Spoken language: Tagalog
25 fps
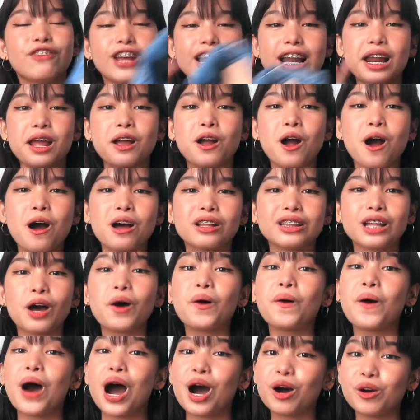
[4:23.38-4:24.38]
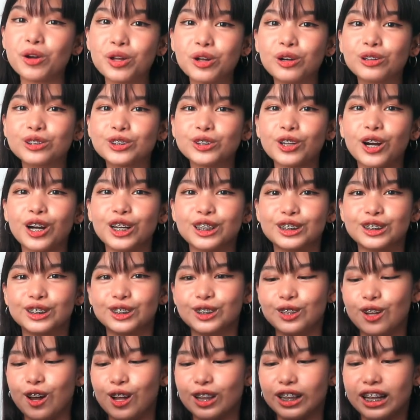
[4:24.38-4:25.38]
feeling ko nakuha ko yung
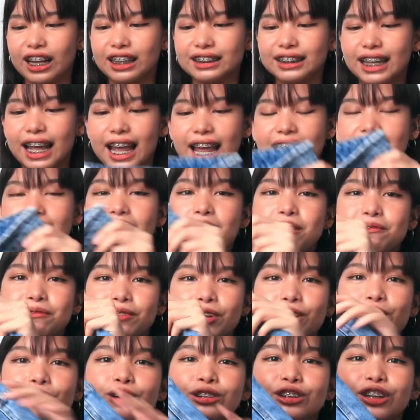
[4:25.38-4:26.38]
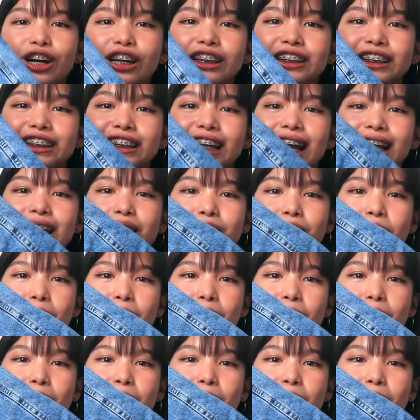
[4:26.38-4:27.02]
shorts doon kasi yung shorts niya,